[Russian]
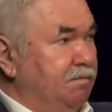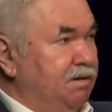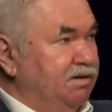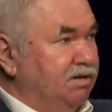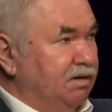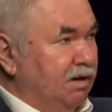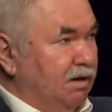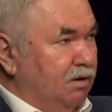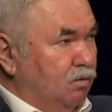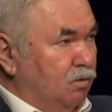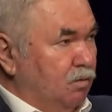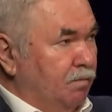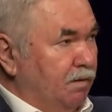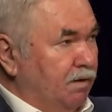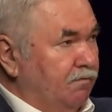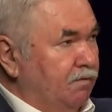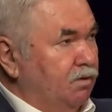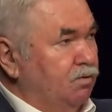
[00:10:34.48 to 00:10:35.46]
Минская
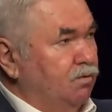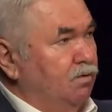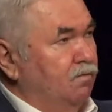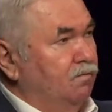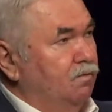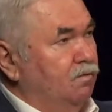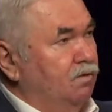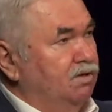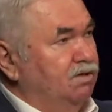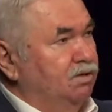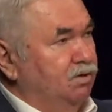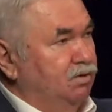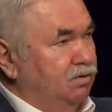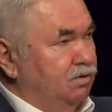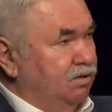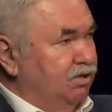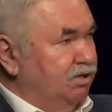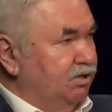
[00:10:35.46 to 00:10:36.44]
группа, в которую входят
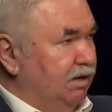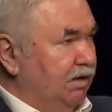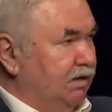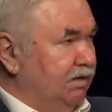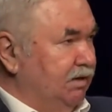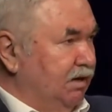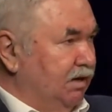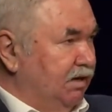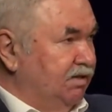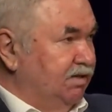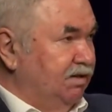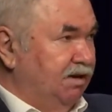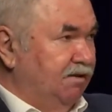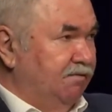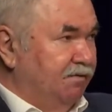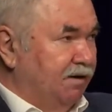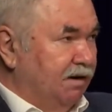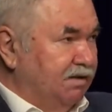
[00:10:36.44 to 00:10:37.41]
Соединенные Штаты,
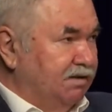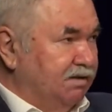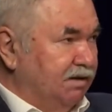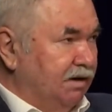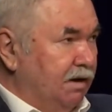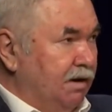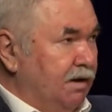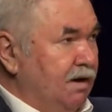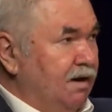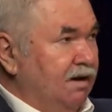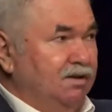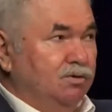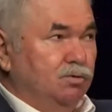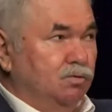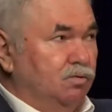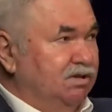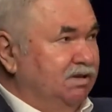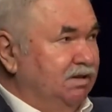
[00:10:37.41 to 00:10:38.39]
Россия и Франция. Франция да.
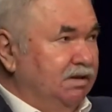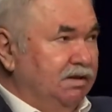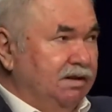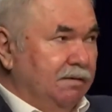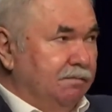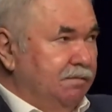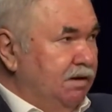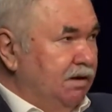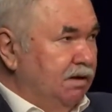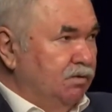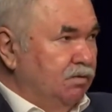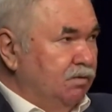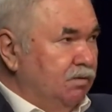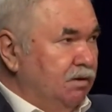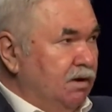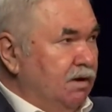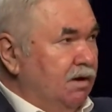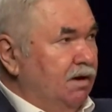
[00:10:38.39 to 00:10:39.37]
Турции там
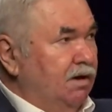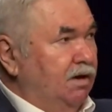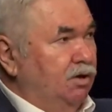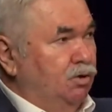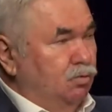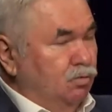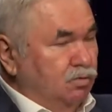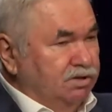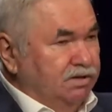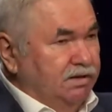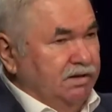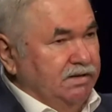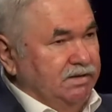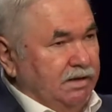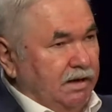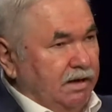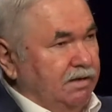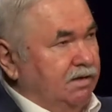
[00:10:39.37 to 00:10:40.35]
нету. И Турция, кстати,
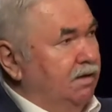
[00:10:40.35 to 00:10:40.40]
и, кстати